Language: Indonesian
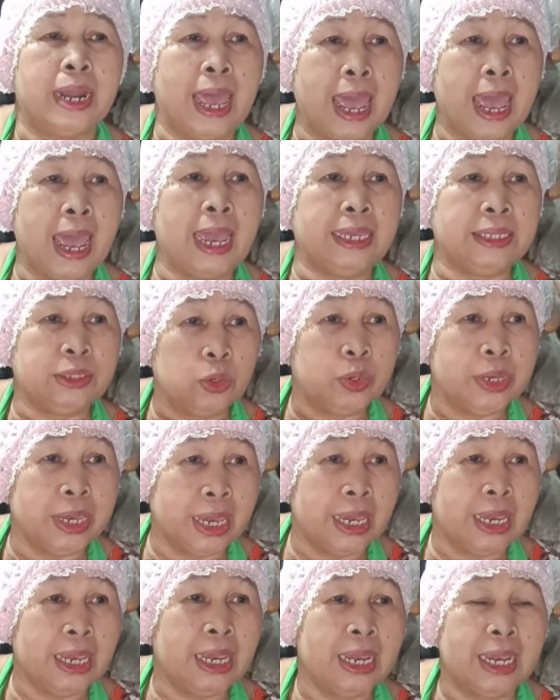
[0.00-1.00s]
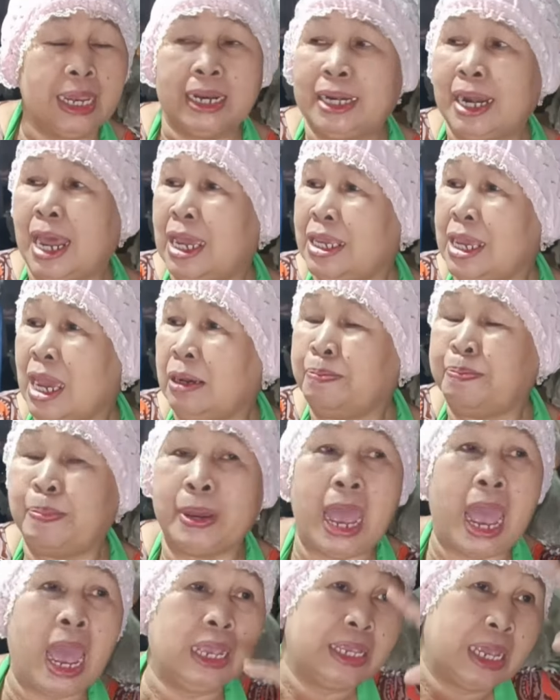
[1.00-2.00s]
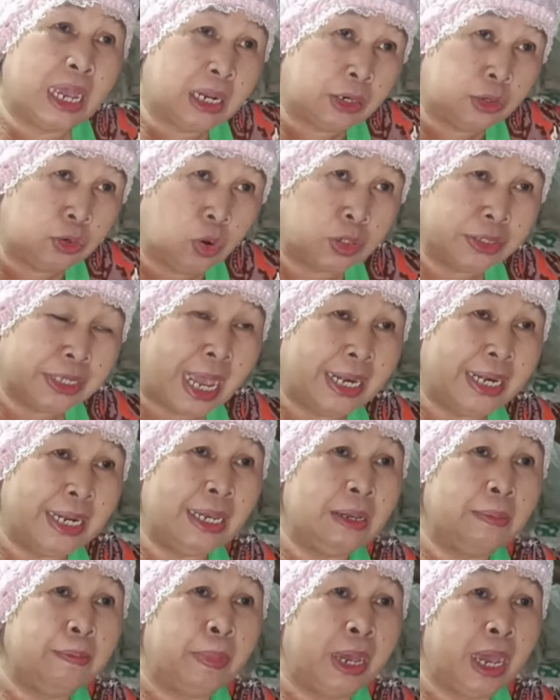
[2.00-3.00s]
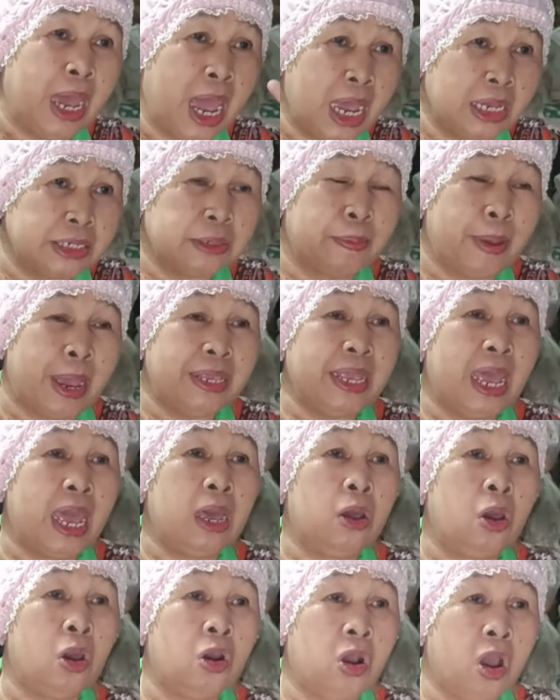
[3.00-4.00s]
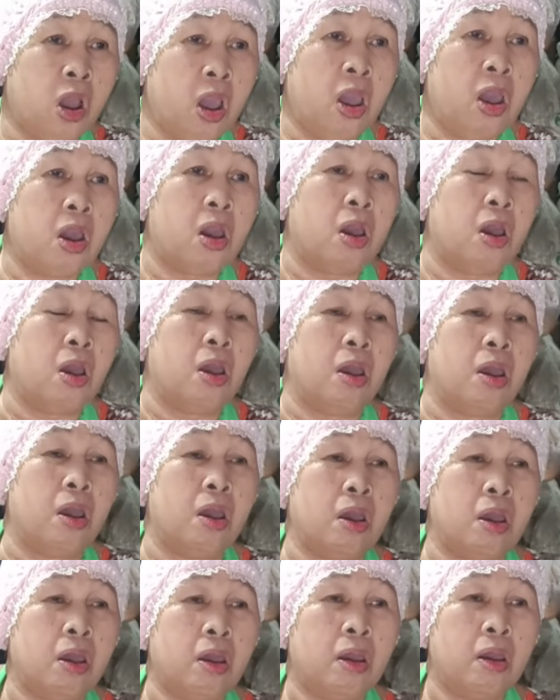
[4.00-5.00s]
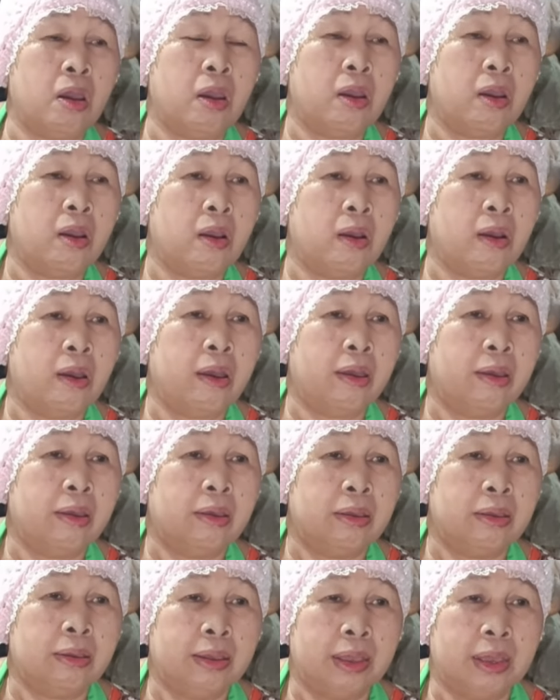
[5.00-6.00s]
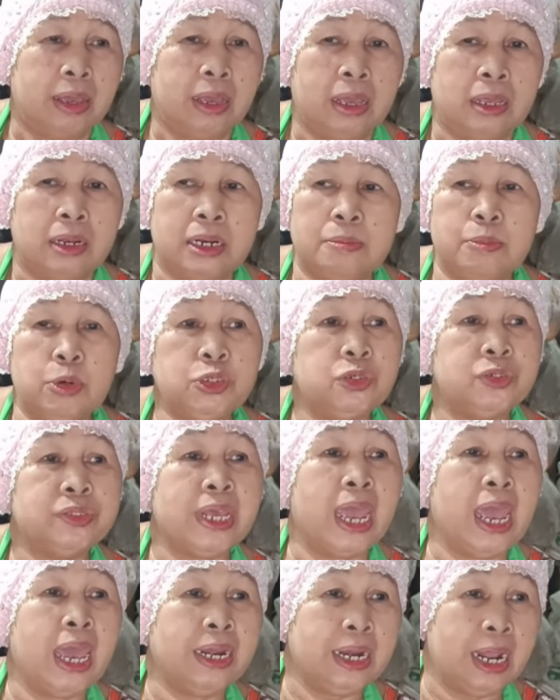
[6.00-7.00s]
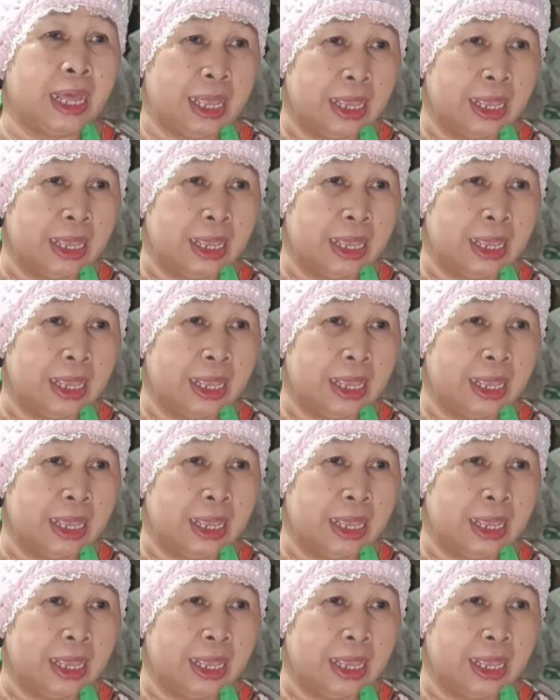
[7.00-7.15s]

Nah, itu ya. Nah, yang, yang kedua tadi beras, banyak rokok. Ya, Total kerugian 5 jutaan